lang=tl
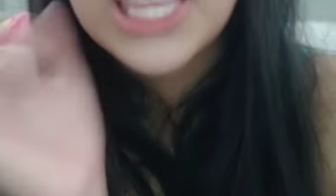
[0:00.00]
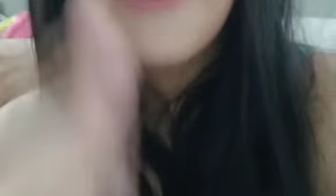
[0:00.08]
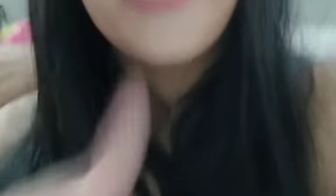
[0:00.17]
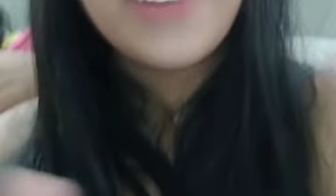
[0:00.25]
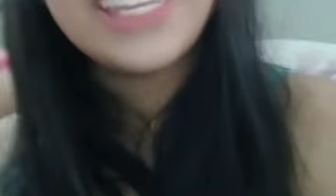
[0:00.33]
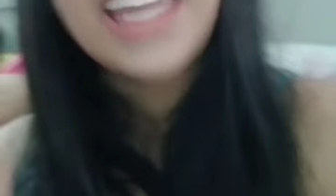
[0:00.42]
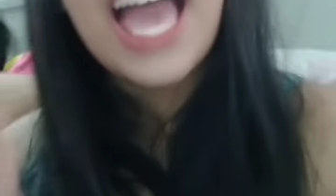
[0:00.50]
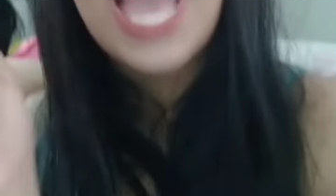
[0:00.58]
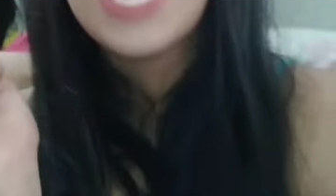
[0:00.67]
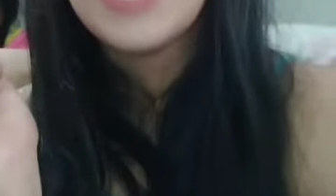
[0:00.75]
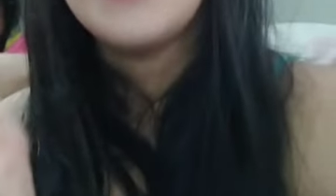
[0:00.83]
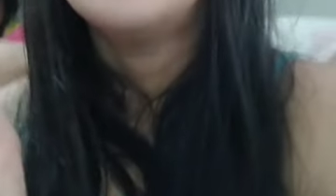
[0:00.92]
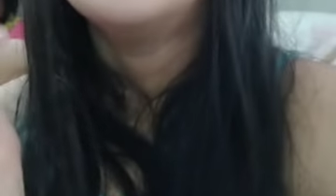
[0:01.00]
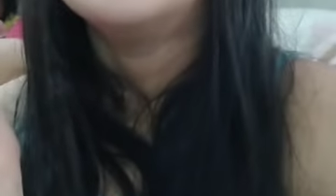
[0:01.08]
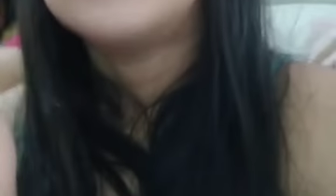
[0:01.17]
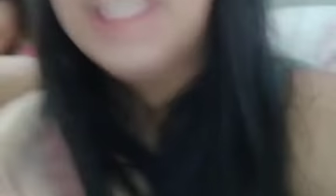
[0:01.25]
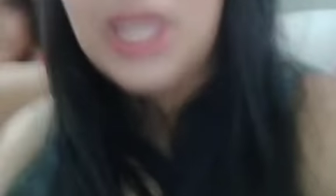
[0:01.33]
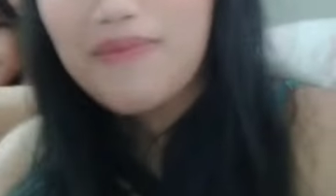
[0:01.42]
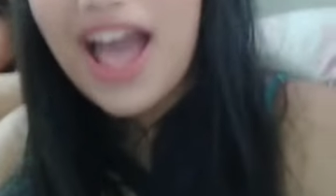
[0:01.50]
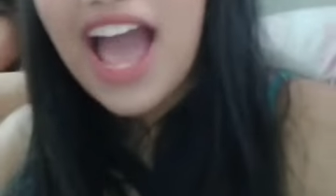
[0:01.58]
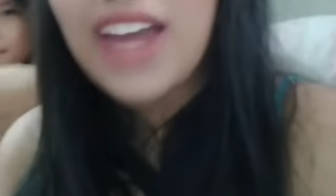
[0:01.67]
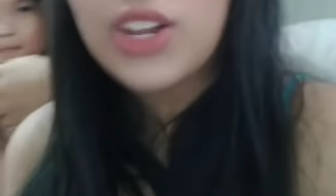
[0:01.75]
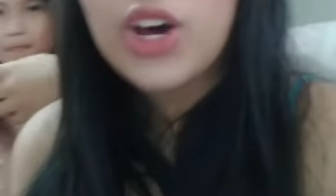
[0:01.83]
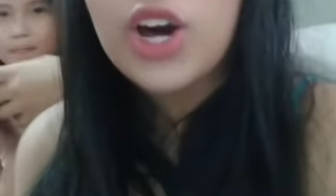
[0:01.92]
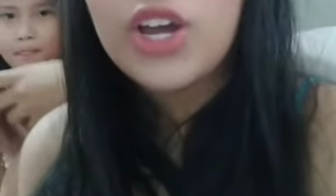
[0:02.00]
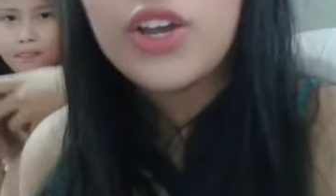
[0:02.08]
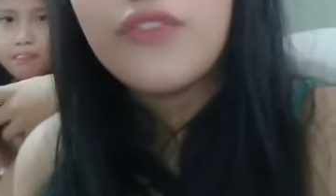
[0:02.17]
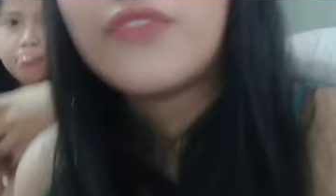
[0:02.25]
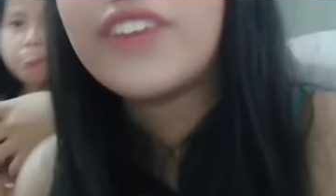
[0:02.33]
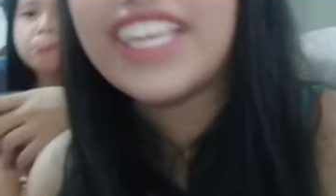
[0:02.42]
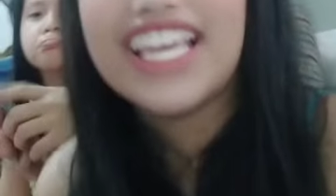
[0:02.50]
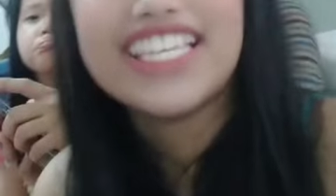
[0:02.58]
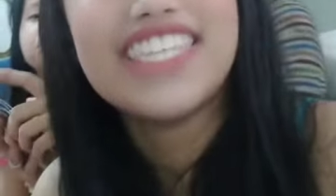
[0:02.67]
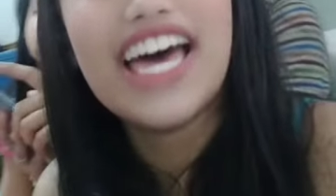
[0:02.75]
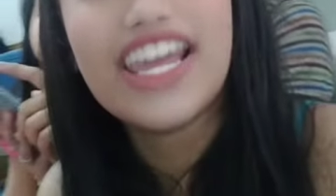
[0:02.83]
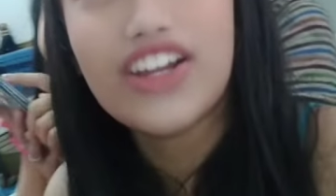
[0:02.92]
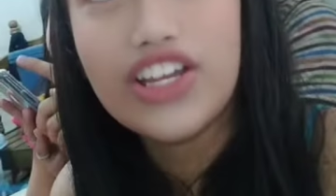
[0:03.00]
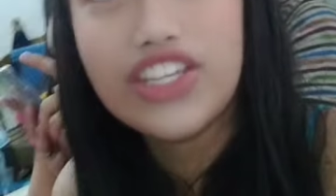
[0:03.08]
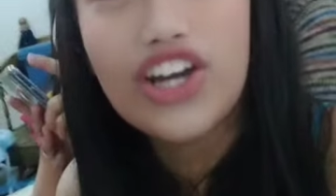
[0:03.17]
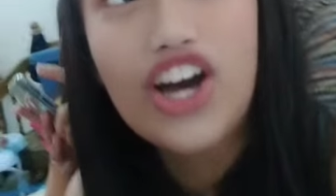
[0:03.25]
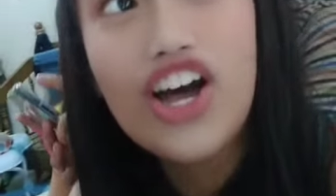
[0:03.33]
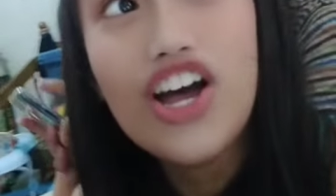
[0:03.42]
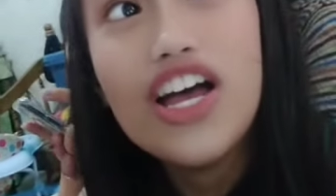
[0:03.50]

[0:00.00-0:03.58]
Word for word: Tabina Nieva Arroyo, Frias Arroyo.